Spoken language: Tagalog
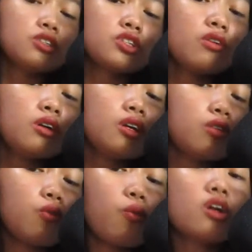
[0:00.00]
So,
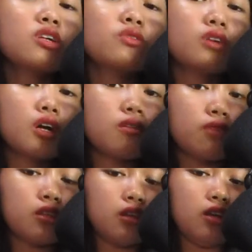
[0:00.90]
ganitong wire yung
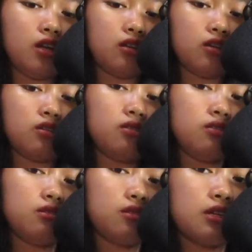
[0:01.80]
gagamitin
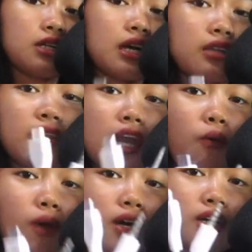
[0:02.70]
natin.
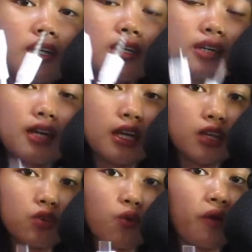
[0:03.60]
Dalawang
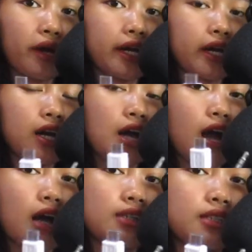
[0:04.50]
ganitong wire
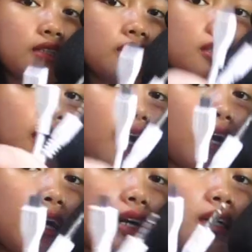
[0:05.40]
ang
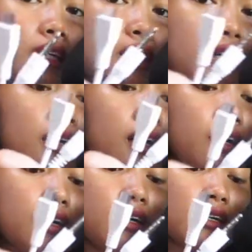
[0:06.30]
naka
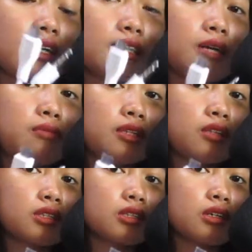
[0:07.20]
uh, kasama
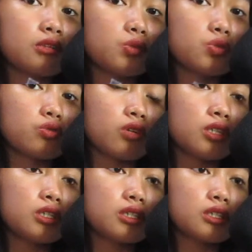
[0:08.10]
dito sa audio
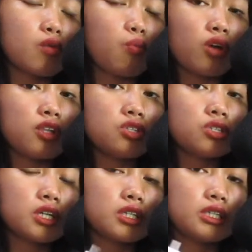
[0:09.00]
card kasi pwede
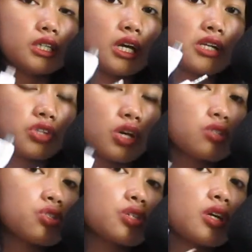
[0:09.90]
siyang
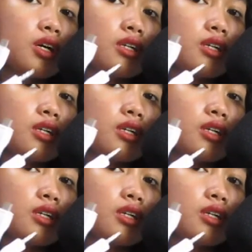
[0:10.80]
i-attach